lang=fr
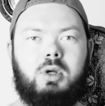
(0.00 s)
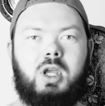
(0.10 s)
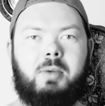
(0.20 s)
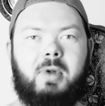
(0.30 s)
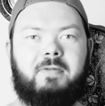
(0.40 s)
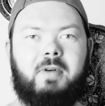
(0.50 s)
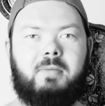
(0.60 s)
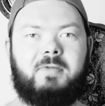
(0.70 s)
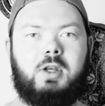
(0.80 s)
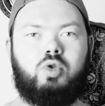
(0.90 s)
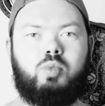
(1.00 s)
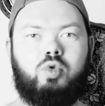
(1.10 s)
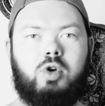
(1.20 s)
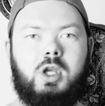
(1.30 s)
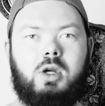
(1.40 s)
et ma femme vient de
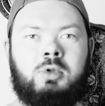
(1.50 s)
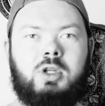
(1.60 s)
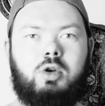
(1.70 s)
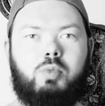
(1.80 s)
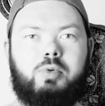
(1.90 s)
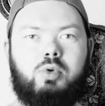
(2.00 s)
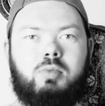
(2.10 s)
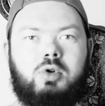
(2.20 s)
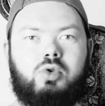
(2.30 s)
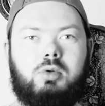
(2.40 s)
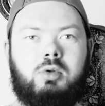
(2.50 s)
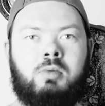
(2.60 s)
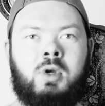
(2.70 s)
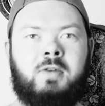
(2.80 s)
mourir. C'est le plus beau jour de ma